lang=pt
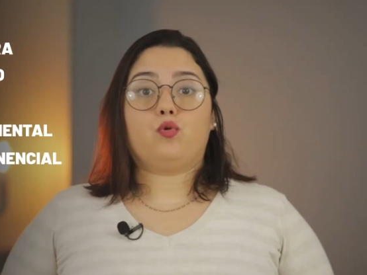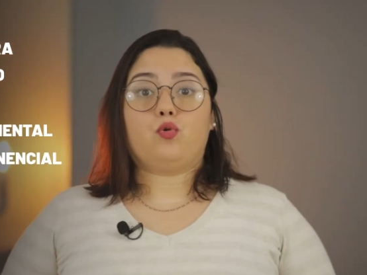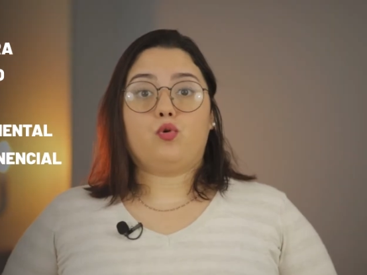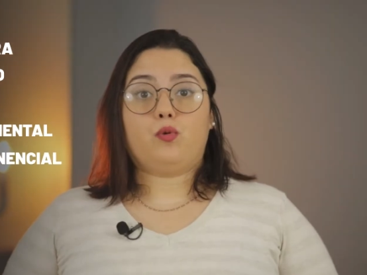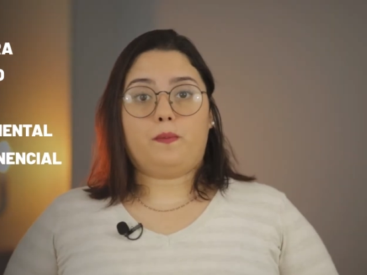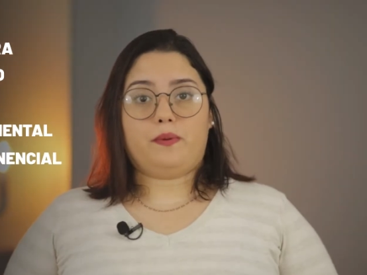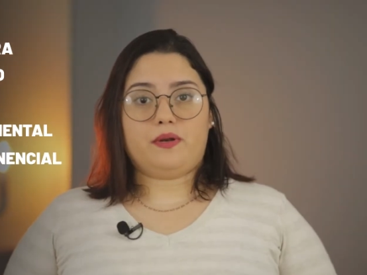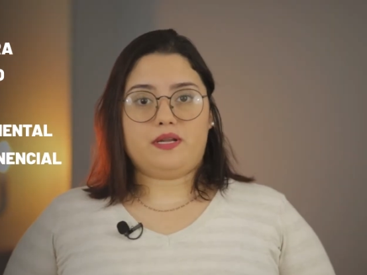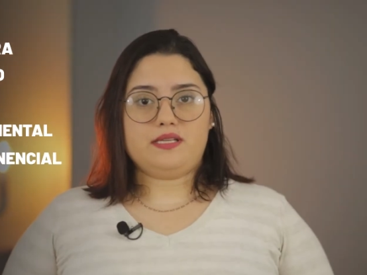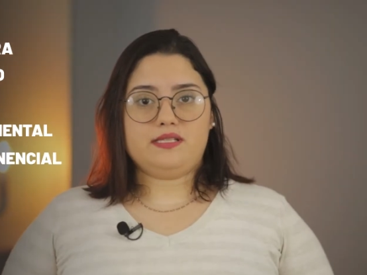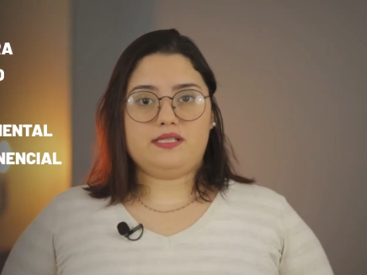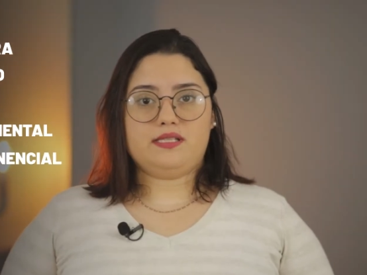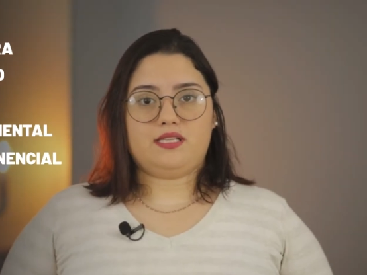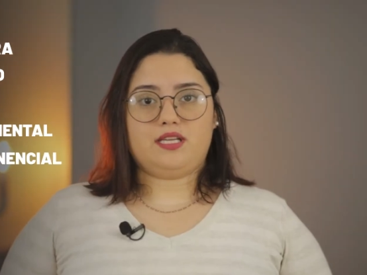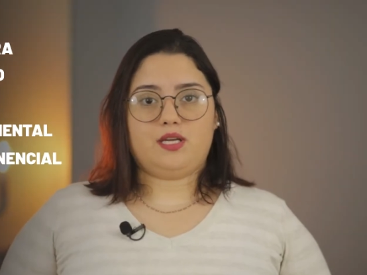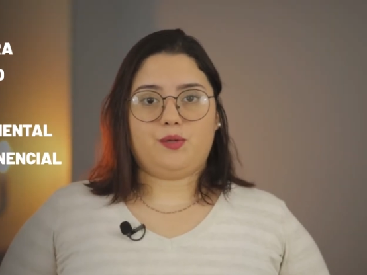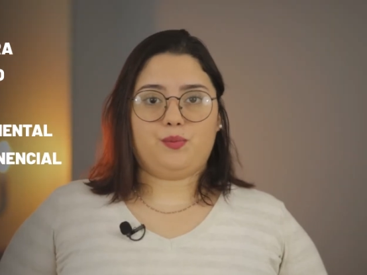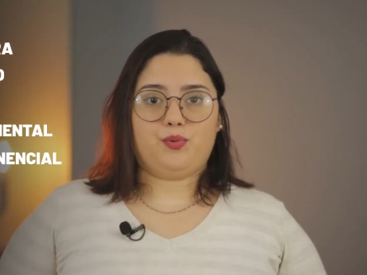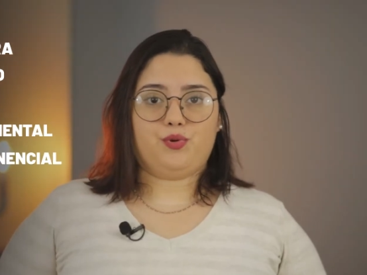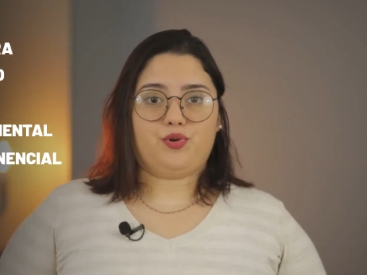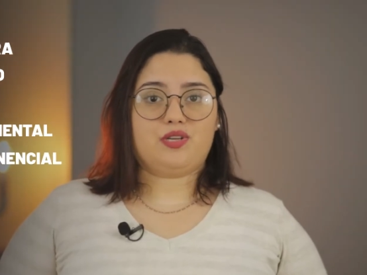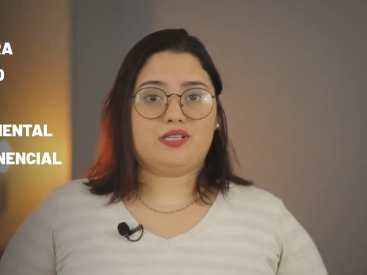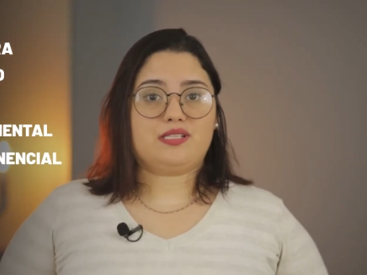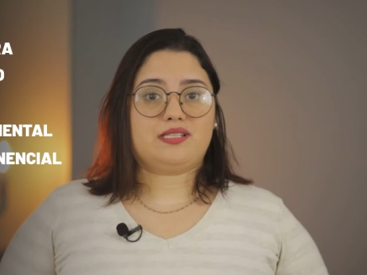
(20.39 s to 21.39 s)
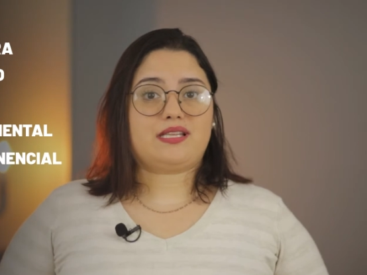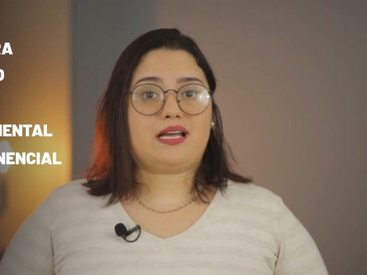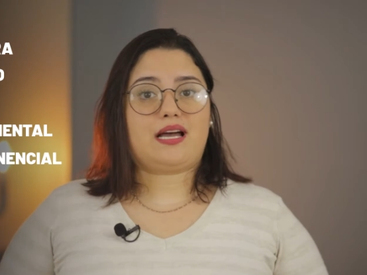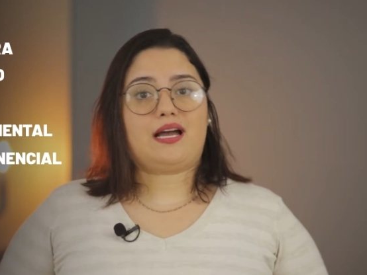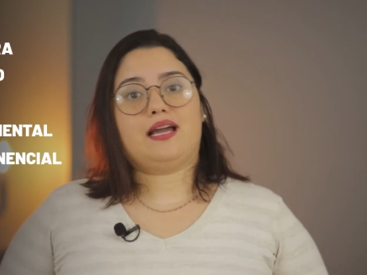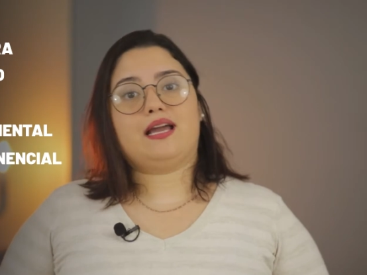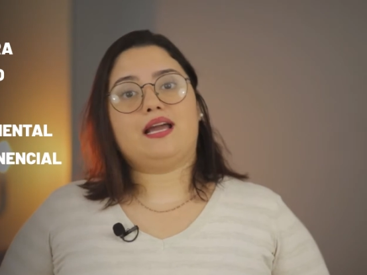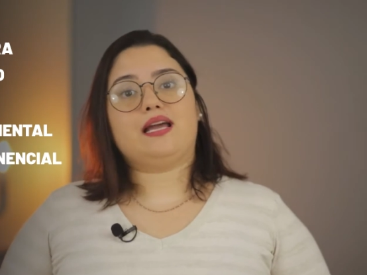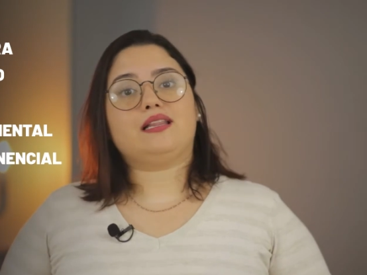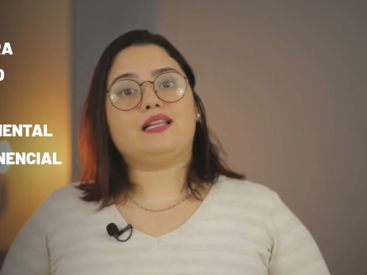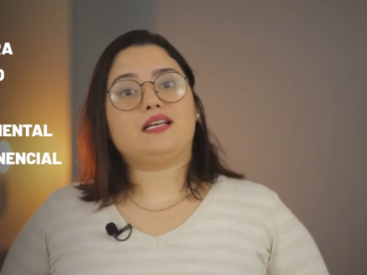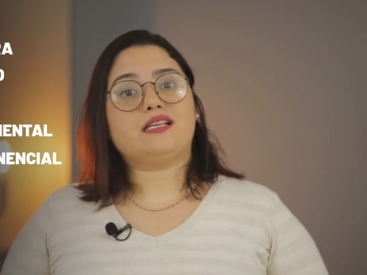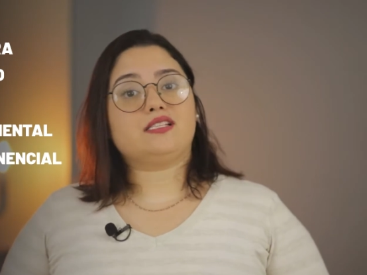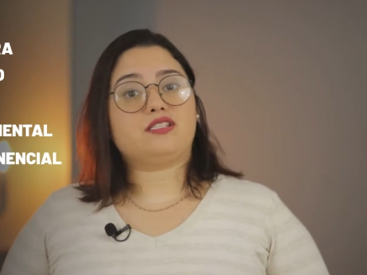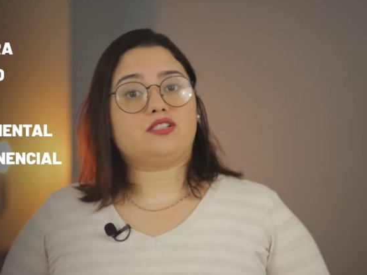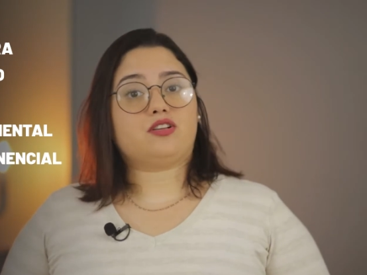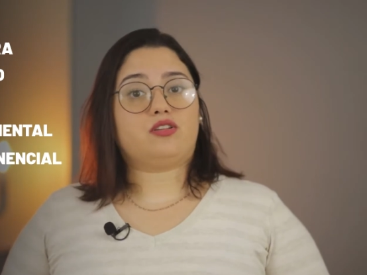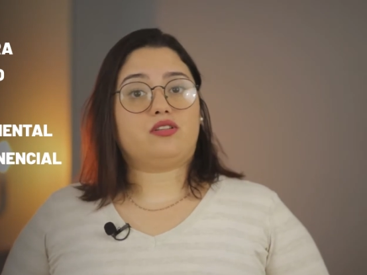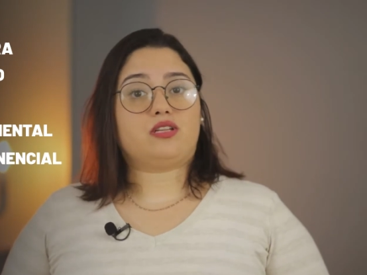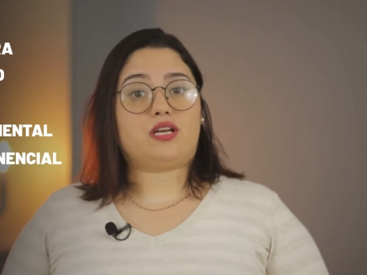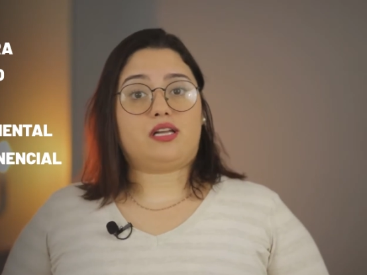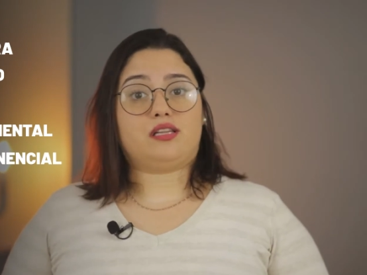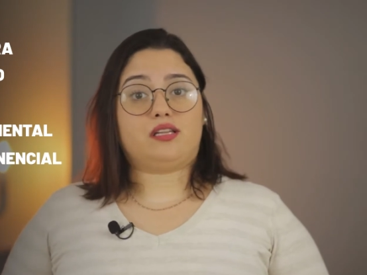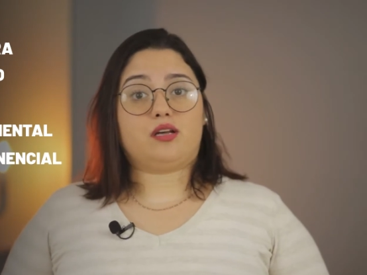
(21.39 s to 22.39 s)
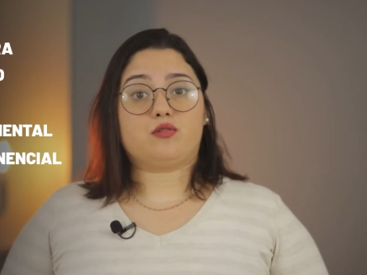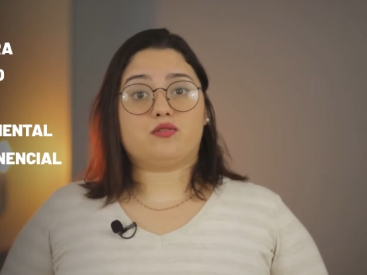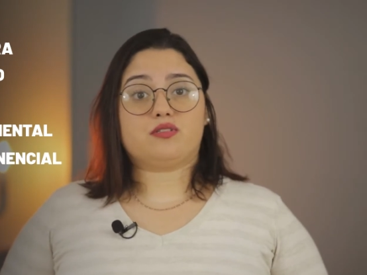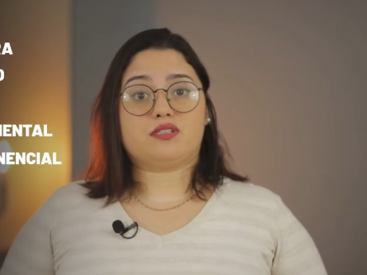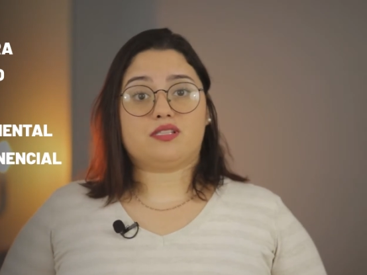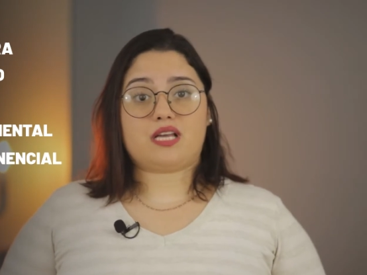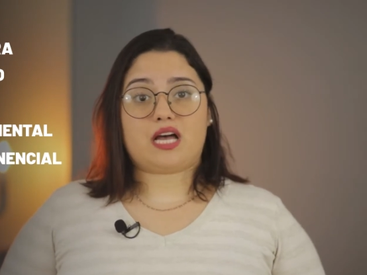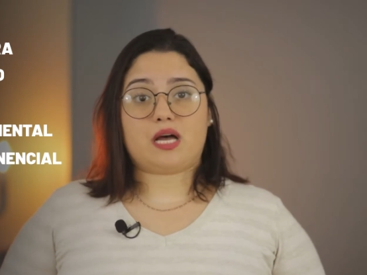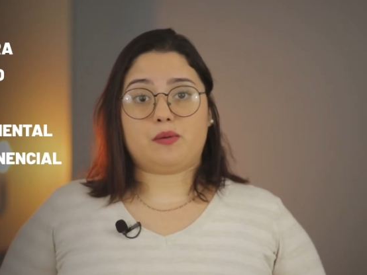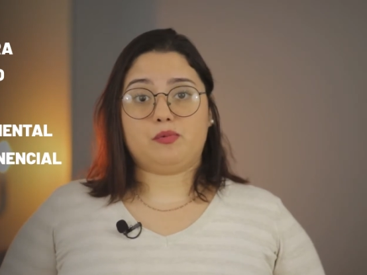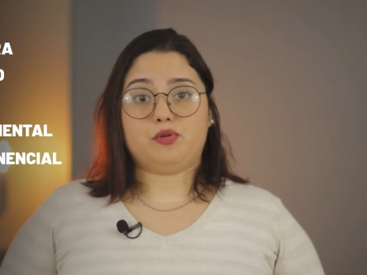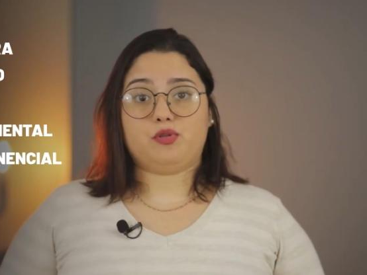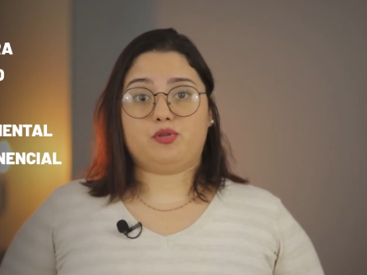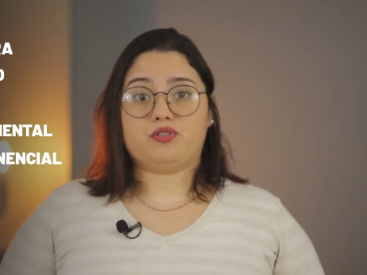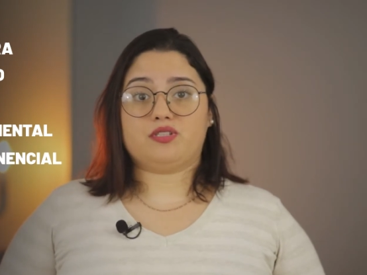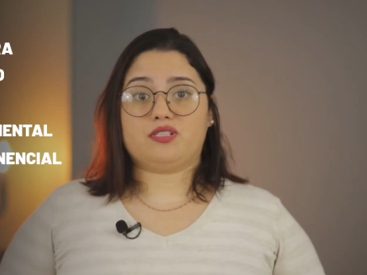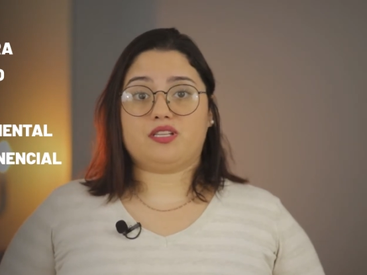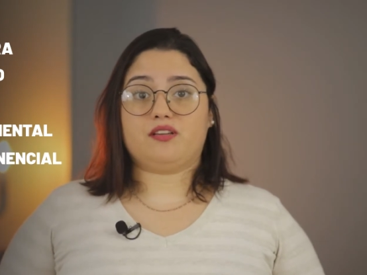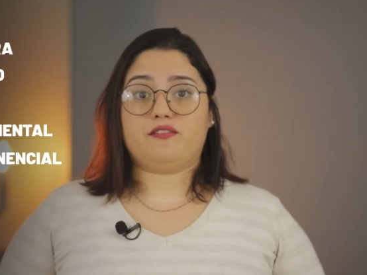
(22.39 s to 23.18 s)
O princípio que está relacionado aos hábitos